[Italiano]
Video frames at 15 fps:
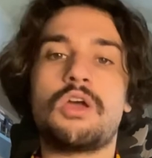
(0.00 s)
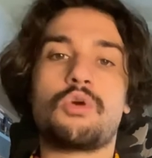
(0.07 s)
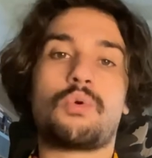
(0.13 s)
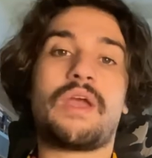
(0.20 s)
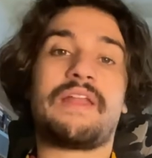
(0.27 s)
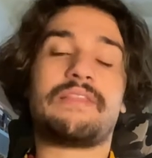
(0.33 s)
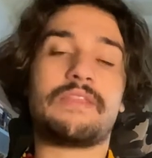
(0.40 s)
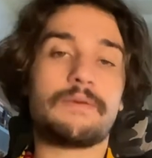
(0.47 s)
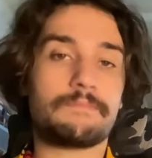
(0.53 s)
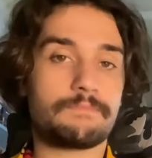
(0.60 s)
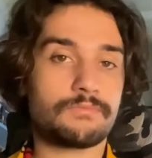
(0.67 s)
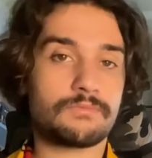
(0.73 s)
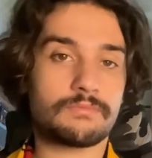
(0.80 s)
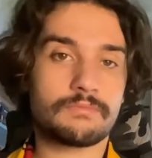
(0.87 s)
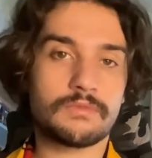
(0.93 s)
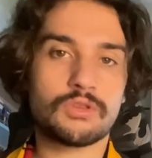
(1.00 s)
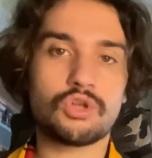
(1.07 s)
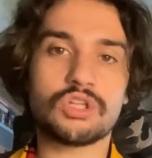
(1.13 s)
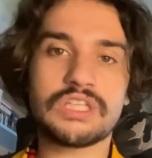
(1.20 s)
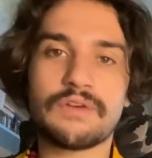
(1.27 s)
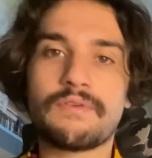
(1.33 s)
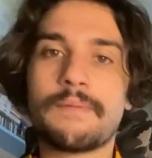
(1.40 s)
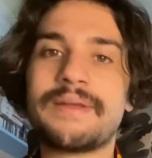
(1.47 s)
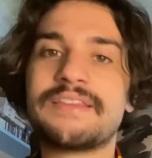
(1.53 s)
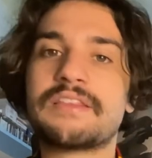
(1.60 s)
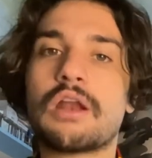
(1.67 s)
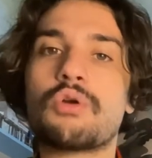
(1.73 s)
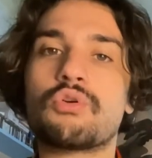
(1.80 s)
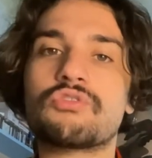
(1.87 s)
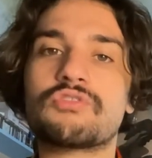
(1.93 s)
Quindi Tolta
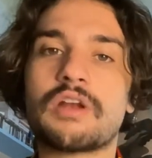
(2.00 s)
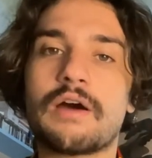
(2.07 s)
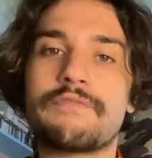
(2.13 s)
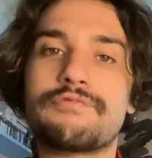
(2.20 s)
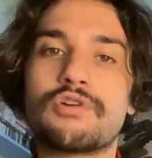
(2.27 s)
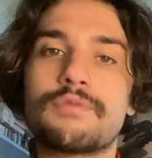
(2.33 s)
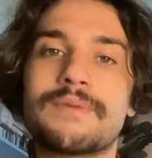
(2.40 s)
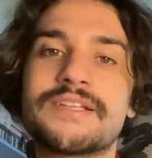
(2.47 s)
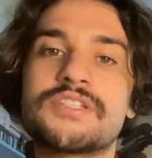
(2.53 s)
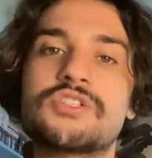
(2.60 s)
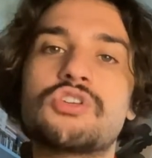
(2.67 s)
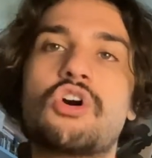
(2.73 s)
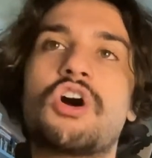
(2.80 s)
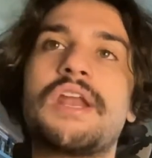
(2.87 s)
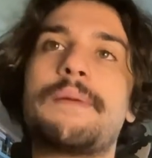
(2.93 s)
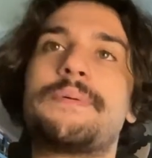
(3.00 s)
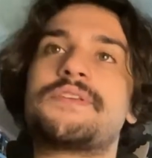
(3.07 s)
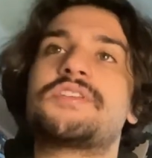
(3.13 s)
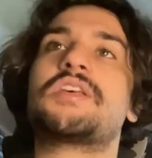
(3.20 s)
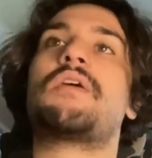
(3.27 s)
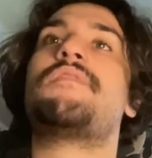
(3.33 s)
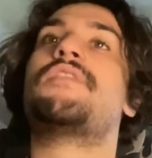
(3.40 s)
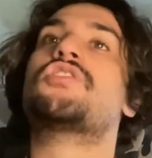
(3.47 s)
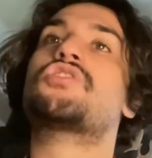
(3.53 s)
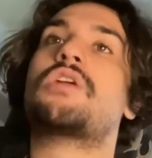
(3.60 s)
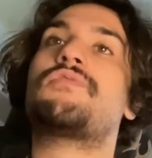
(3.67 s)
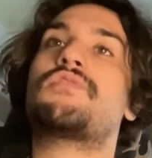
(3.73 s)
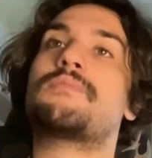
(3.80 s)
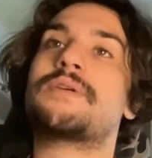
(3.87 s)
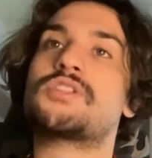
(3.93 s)
ovviamente la nostra formazione, passiamo invece
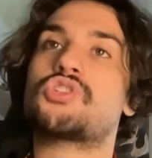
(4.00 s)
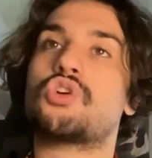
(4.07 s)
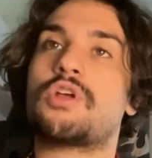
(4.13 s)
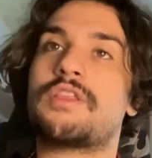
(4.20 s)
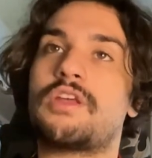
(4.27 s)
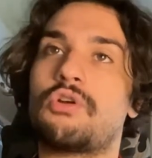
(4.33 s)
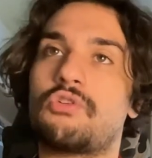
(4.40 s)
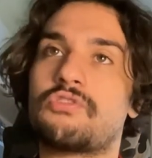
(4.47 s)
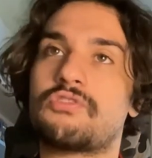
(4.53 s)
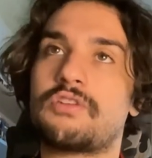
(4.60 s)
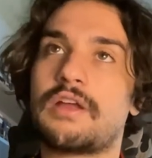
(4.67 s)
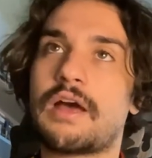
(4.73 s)
alla formazione dei nostri